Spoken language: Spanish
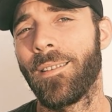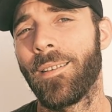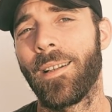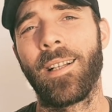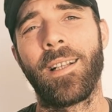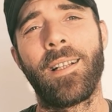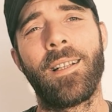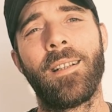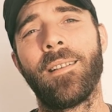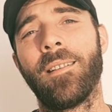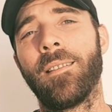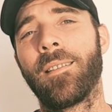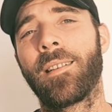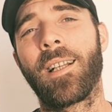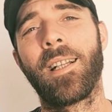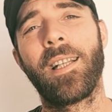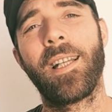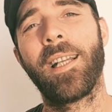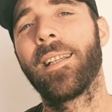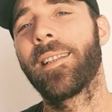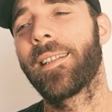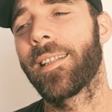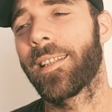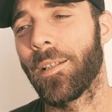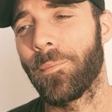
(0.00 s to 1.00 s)
El
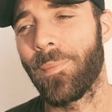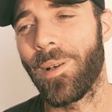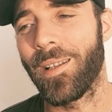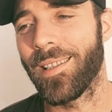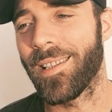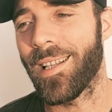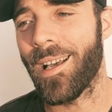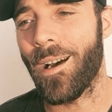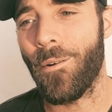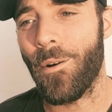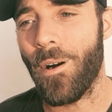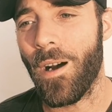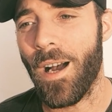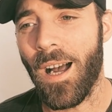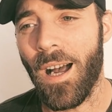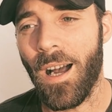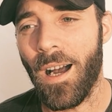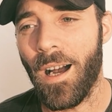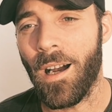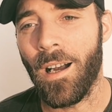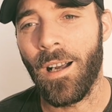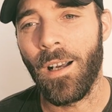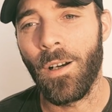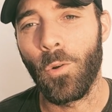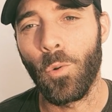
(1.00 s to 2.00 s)
cliente te
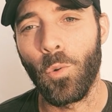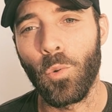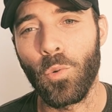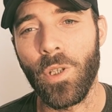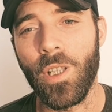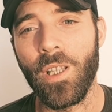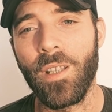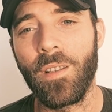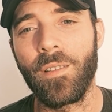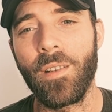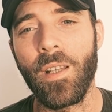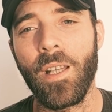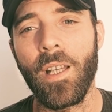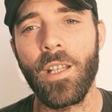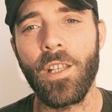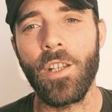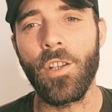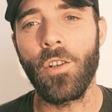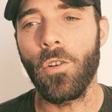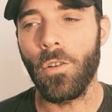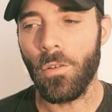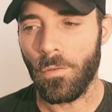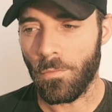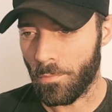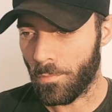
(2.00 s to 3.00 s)
mandaba un
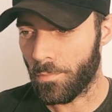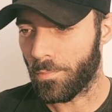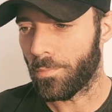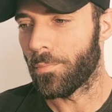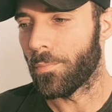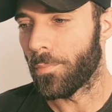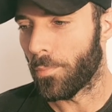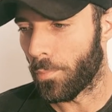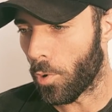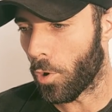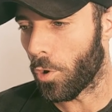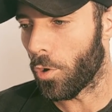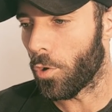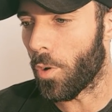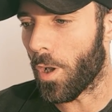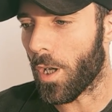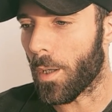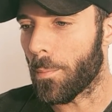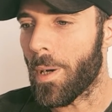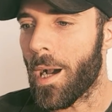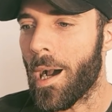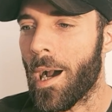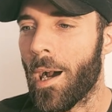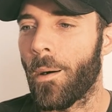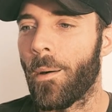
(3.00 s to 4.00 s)
diseño, vos lo
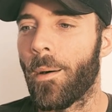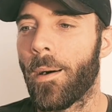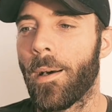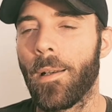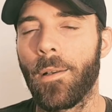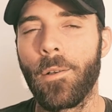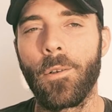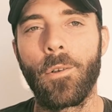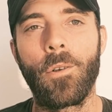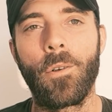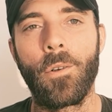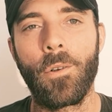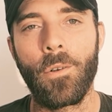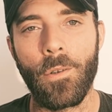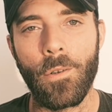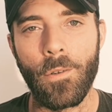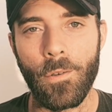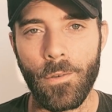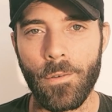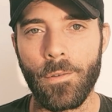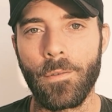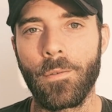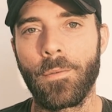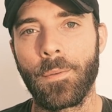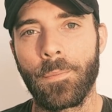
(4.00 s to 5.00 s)
armabas,
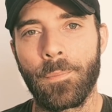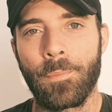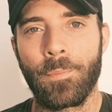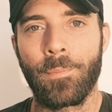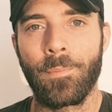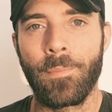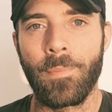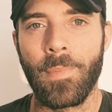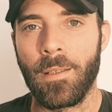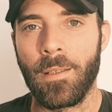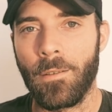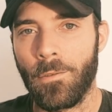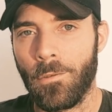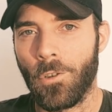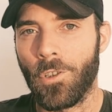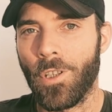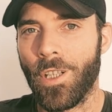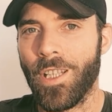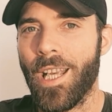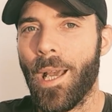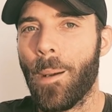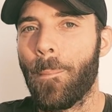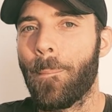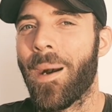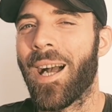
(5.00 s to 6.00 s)
lo, lo
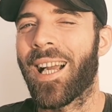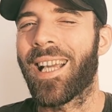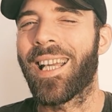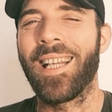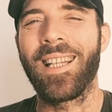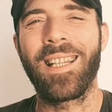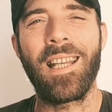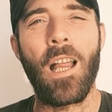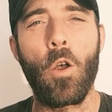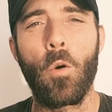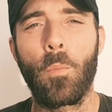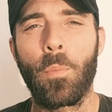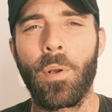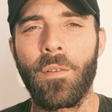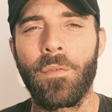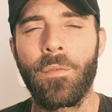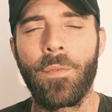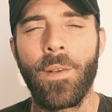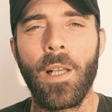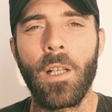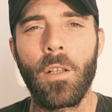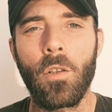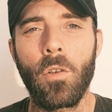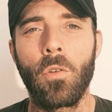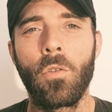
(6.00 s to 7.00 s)
tenías maquetado
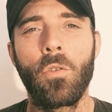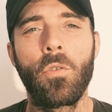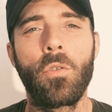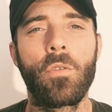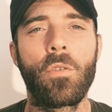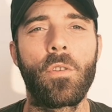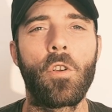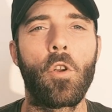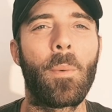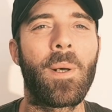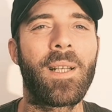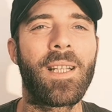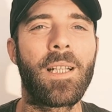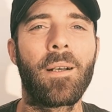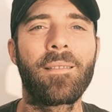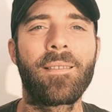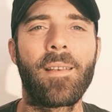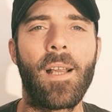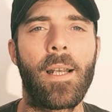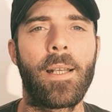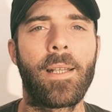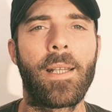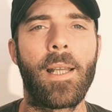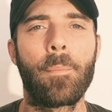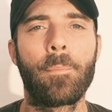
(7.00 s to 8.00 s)
perfecto, lo mandabas
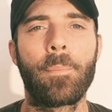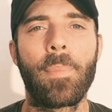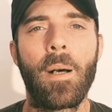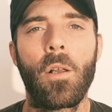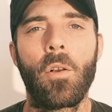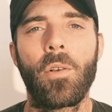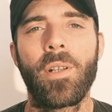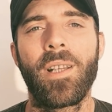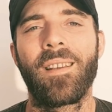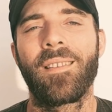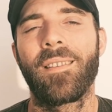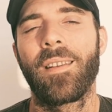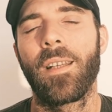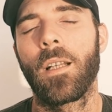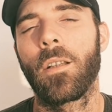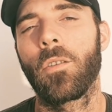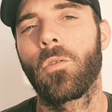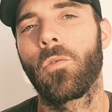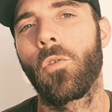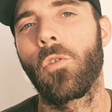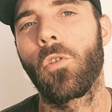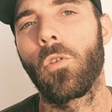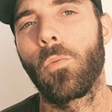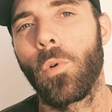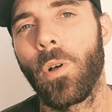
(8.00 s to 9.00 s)
al estampador y hacían
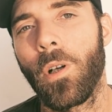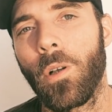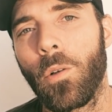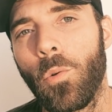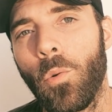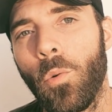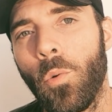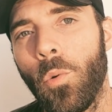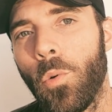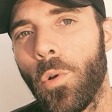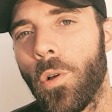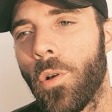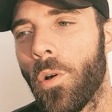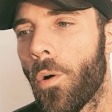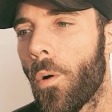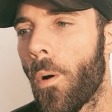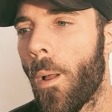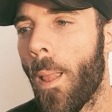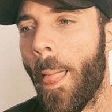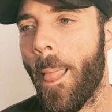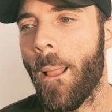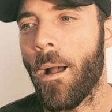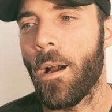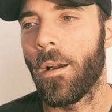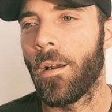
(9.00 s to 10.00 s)
todo como el culo,
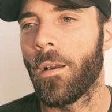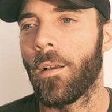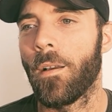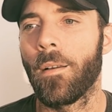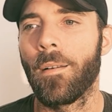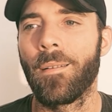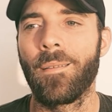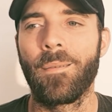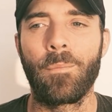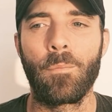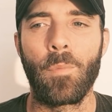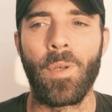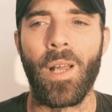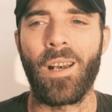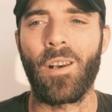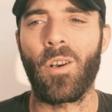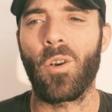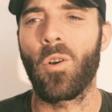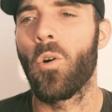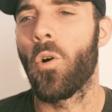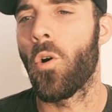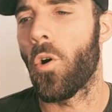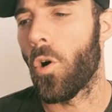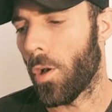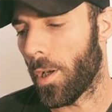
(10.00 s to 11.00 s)

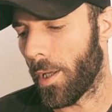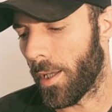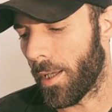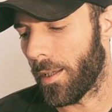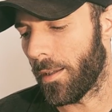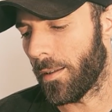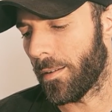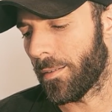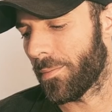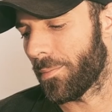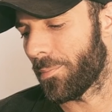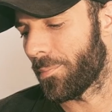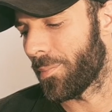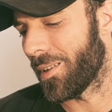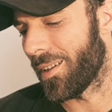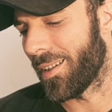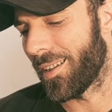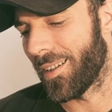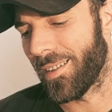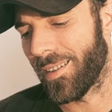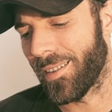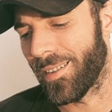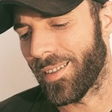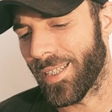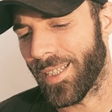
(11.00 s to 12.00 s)
errores,
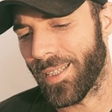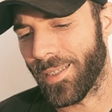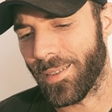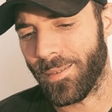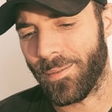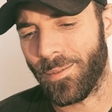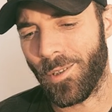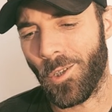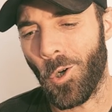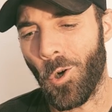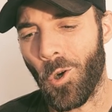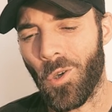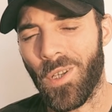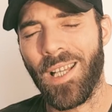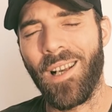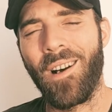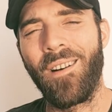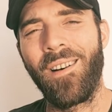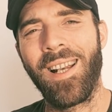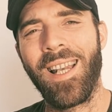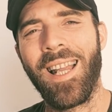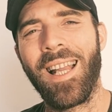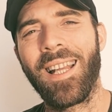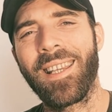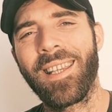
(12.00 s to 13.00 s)
eh,
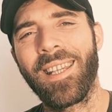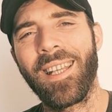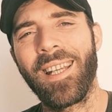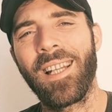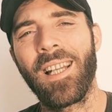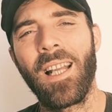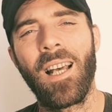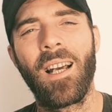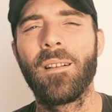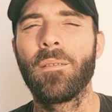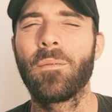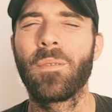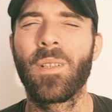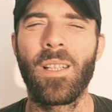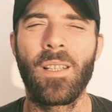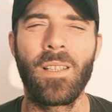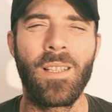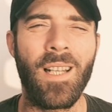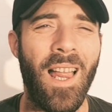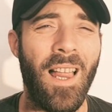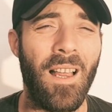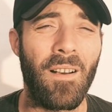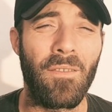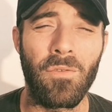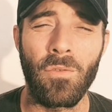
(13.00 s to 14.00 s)
cortabas la tela, bueno,
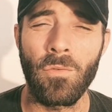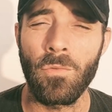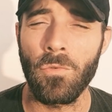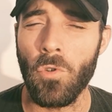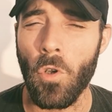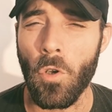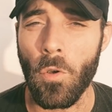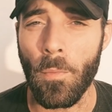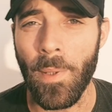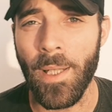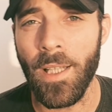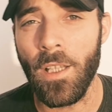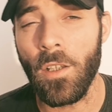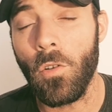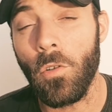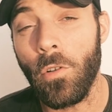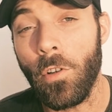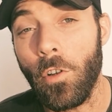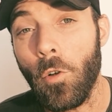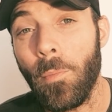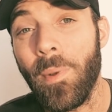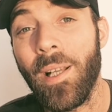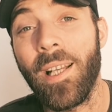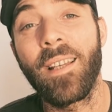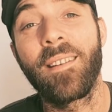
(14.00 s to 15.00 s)
nada, fue un tormento y
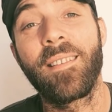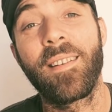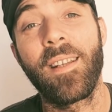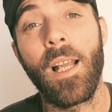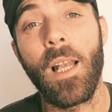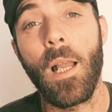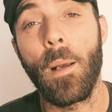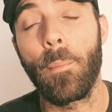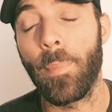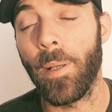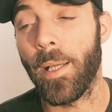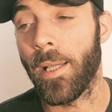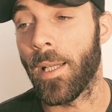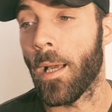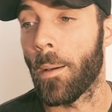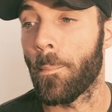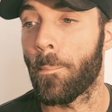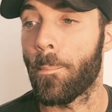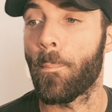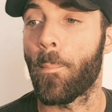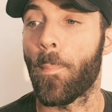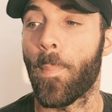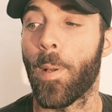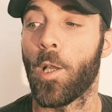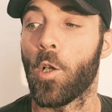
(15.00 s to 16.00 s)
no merecía la pena,
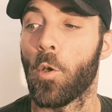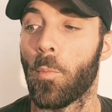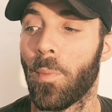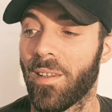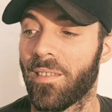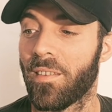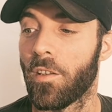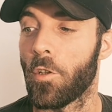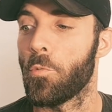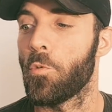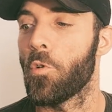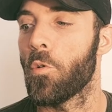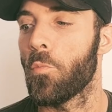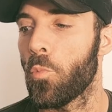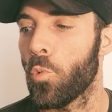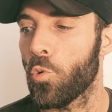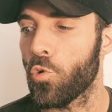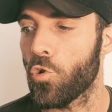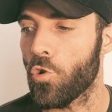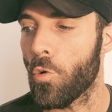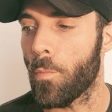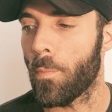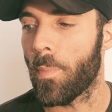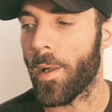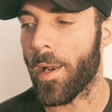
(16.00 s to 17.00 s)
pero me sirvió
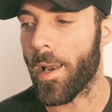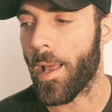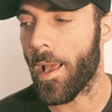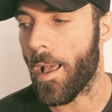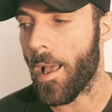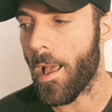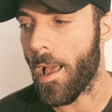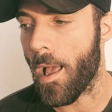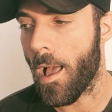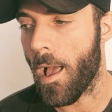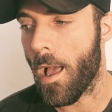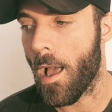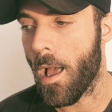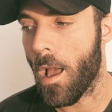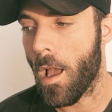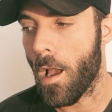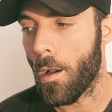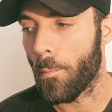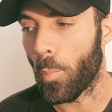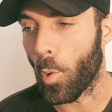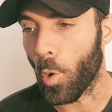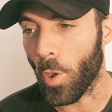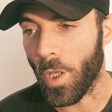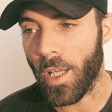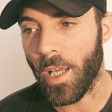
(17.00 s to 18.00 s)
mucho para,
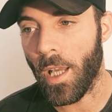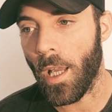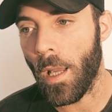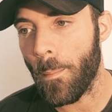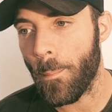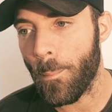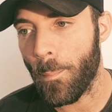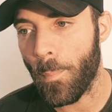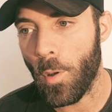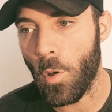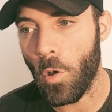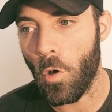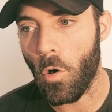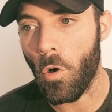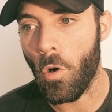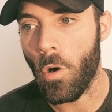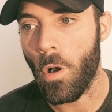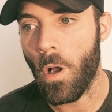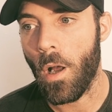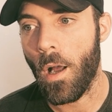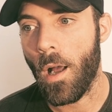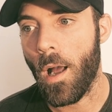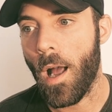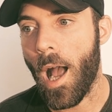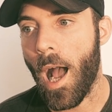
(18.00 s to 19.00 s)
por ejemplo,
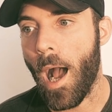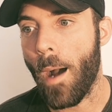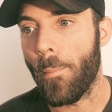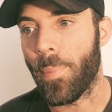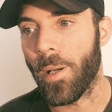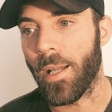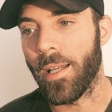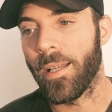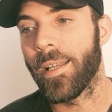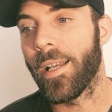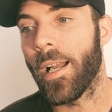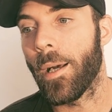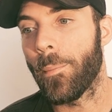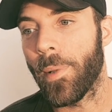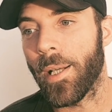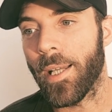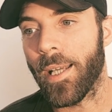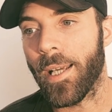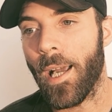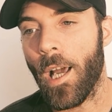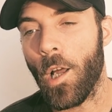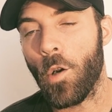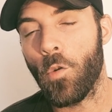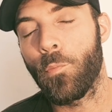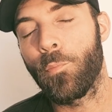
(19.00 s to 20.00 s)
aprender a
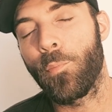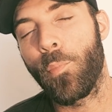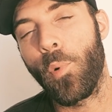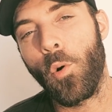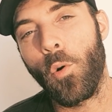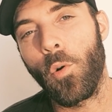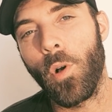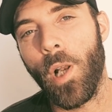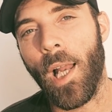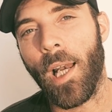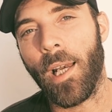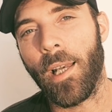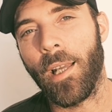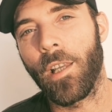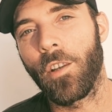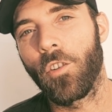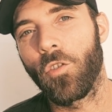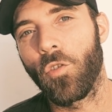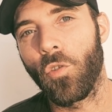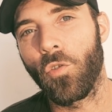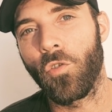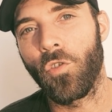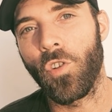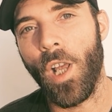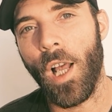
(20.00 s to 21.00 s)
manejar un poco las redes
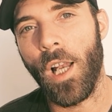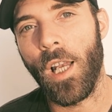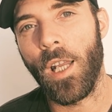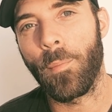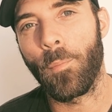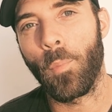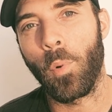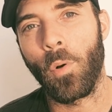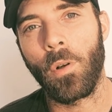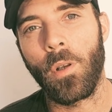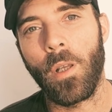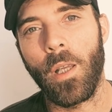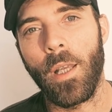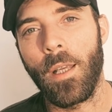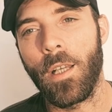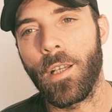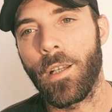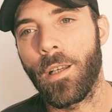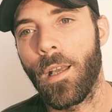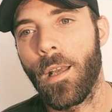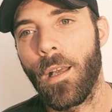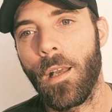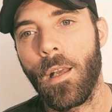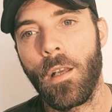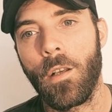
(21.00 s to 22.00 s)
sociales,
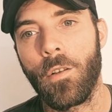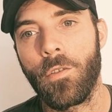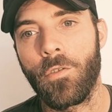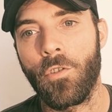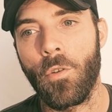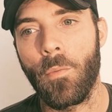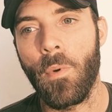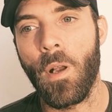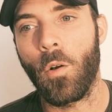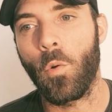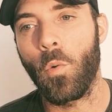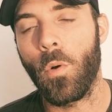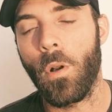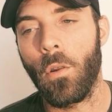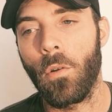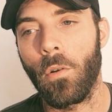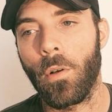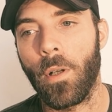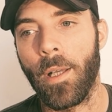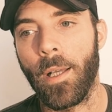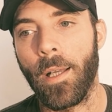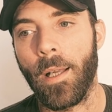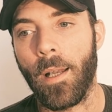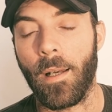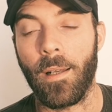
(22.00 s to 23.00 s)
porque yo me acuerdo
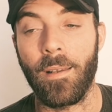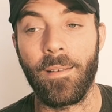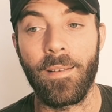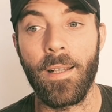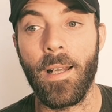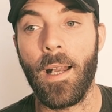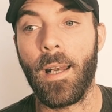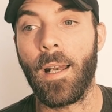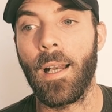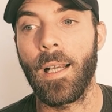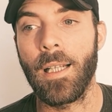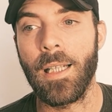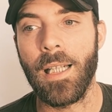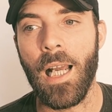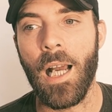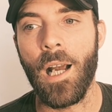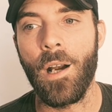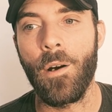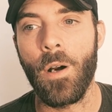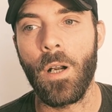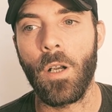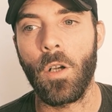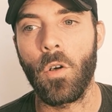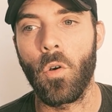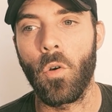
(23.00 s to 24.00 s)
que recién
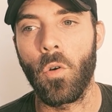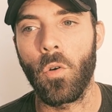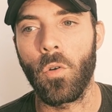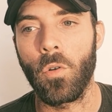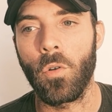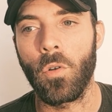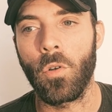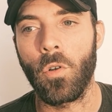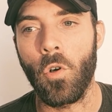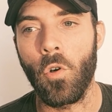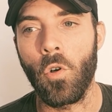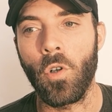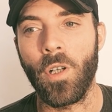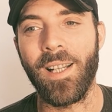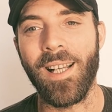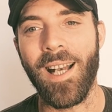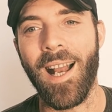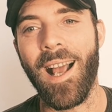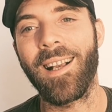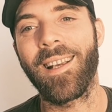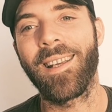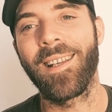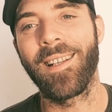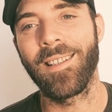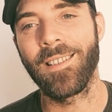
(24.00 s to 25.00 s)
arrancaba con,
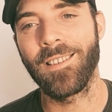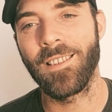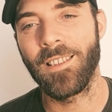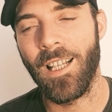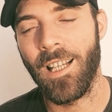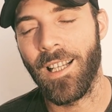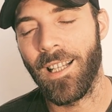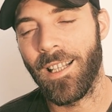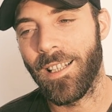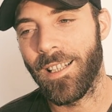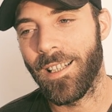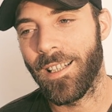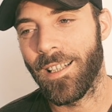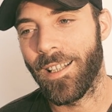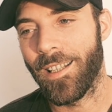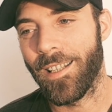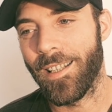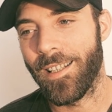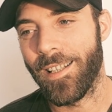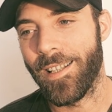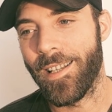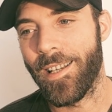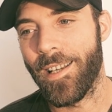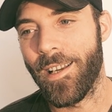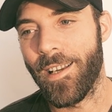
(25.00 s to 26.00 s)
Kraken,
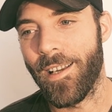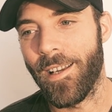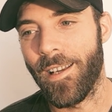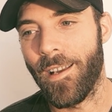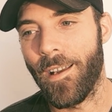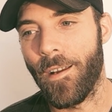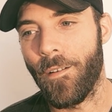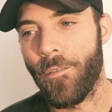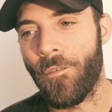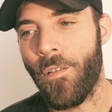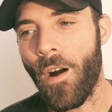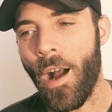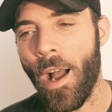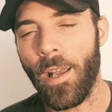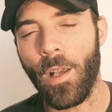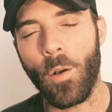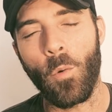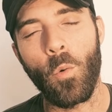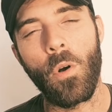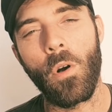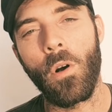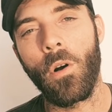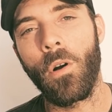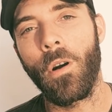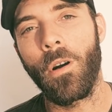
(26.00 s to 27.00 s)
eh,
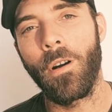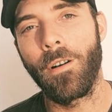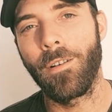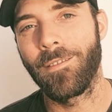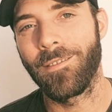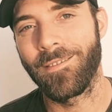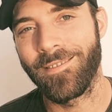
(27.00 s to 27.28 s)
Fireware,